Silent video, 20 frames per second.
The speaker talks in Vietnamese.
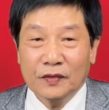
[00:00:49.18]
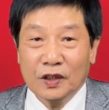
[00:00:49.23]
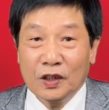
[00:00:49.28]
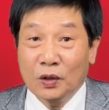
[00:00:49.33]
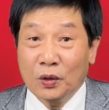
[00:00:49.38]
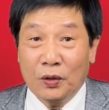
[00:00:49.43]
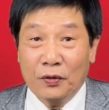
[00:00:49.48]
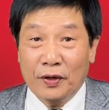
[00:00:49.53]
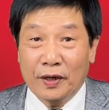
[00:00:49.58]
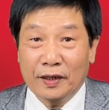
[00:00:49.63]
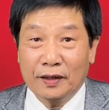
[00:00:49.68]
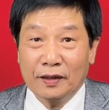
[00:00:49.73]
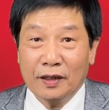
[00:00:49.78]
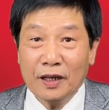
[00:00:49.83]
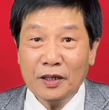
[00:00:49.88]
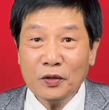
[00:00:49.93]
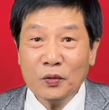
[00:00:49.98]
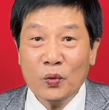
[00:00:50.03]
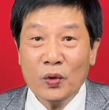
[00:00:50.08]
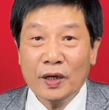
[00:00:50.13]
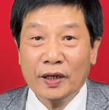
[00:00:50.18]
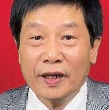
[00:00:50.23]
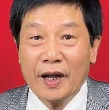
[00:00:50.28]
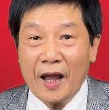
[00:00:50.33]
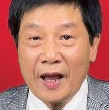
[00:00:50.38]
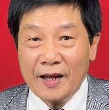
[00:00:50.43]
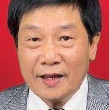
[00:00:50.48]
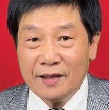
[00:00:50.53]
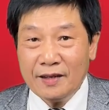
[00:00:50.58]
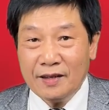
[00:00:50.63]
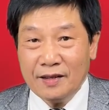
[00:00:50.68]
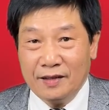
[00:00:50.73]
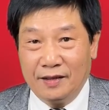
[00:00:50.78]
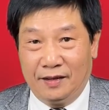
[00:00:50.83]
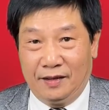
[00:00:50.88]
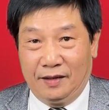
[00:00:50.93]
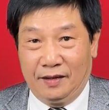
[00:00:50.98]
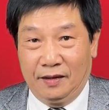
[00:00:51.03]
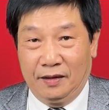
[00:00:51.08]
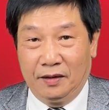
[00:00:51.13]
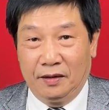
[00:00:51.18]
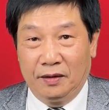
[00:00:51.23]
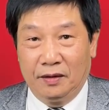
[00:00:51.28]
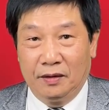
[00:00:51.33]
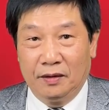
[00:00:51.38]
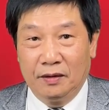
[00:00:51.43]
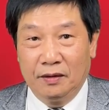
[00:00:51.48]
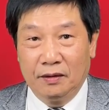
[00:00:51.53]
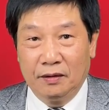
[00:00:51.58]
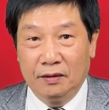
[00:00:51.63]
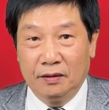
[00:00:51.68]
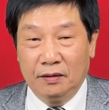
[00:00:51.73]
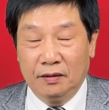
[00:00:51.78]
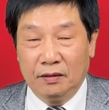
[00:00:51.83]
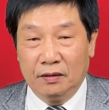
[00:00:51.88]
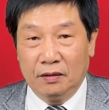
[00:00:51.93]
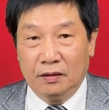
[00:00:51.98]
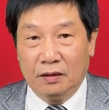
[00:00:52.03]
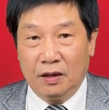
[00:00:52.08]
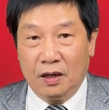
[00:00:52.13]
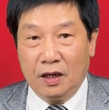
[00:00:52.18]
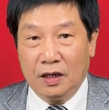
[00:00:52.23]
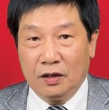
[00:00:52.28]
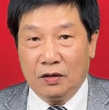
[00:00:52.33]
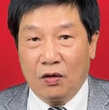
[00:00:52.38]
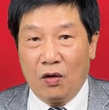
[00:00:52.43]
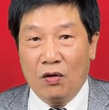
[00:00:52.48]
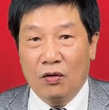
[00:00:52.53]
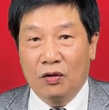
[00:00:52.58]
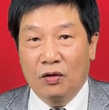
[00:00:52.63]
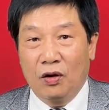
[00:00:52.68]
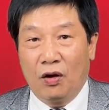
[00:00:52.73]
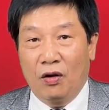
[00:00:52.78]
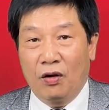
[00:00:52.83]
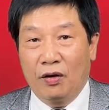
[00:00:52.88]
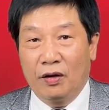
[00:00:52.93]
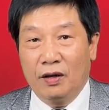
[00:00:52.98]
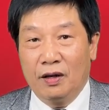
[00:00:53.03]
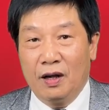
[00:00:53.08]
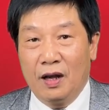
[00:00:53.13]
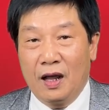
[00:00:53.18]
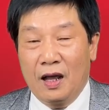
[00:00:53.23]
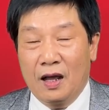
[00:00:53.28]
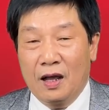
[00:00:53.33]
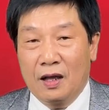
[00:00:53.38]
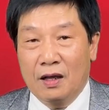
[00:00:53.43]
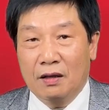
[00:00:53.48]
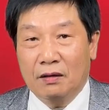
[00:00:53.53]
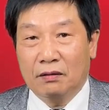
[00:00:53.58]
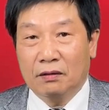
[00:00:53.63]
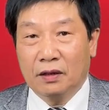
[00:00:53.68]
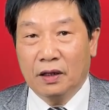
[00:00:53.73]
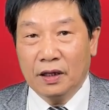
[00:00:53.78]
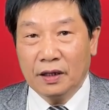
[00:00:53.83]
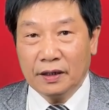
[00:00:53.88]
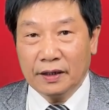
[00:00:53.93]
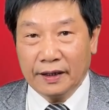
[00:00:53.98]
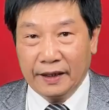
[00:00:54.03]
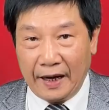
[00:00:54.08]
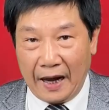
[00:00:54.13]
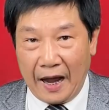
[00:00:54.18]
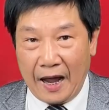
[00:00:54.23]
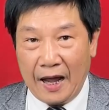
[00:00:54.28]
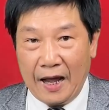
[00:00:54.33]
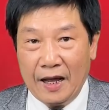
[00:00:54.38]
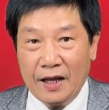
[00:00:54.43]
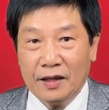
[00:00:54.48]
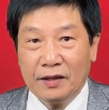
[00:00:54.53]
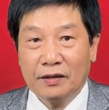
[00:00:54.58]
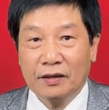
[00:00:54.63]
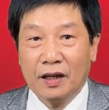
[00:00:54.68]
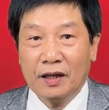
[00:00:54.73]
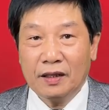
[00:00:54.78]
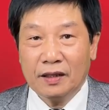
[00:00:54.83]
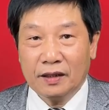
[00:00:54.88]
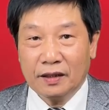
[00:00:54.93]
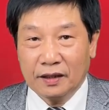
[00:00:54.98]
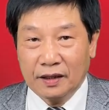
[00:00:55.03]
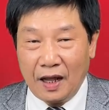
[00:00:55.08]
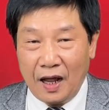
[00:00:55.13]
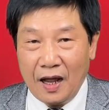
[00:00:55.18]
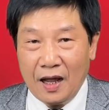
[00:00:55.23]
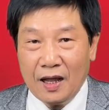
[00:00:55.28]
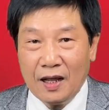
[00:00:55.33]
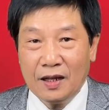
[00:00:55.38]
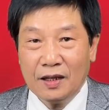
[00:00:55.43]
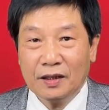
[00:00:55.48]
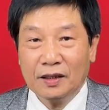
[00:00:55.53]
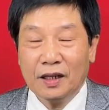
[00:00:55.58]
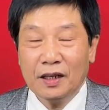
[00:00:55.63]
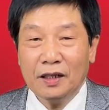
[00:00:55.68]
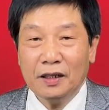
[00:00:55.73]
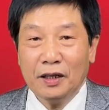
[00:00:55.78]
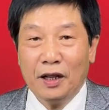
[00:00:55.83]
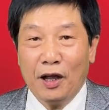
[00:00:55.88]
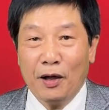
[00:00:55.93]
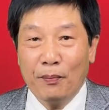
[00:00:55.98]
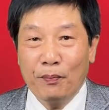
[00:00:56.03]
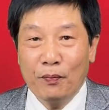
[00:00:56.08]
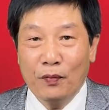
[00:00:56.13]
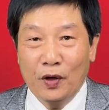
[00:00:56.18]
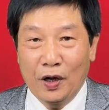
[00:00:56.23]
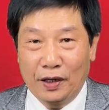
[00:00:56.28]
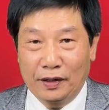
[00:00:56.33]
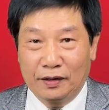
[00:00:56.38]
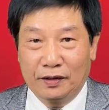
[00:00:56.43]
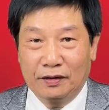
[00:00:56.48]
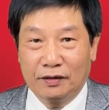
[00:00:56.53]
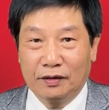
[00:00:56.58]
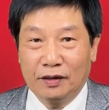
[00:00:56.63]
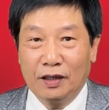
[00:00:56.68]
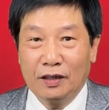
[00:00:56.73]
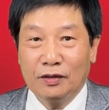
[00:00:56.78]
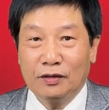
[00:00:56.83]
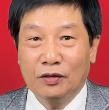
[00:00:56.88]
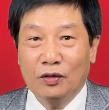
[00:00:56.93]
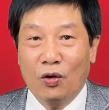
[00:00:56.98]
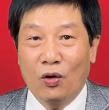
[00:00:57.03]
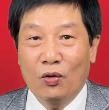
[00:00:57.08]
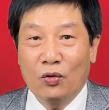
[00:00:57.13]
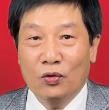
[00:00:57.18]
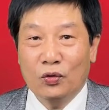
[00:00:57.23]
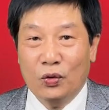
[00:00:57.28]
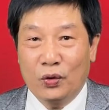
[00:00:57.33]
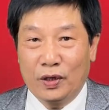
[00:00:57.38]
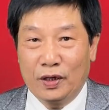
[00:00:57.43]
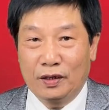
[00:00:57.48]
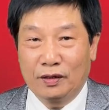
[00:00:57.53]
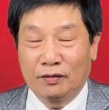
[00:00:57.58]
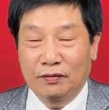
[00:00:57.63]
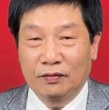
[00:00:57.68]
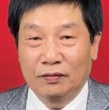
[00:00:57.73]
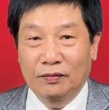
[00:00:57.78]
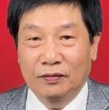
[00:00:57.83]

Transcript: thưa quý vị tết nguyên đáng đó hay còn gọi là tết cả tết ta tết âm lịch tết cổ truyền